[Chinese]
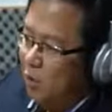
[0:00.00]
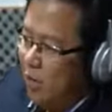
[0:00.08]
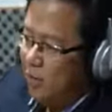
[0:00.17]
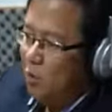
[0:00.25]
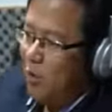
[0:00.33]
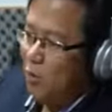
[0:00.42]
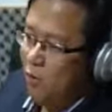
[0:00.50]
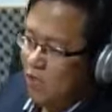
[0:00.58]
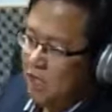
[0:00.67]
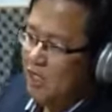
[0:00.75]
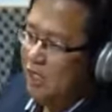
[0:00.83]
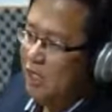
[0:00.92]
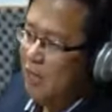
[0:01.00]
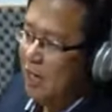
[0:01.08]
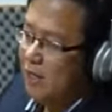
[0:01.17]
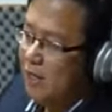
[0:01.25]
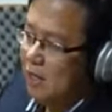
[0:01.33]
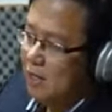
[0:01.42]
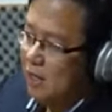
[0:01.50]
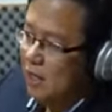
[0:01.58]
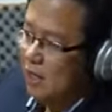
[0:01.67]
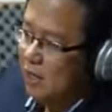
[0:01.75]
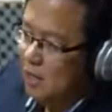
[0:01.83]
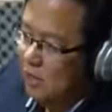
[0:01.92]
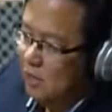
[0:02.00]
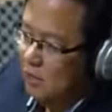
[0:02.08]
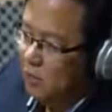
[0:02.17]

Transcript: 划划划清地盘，呃，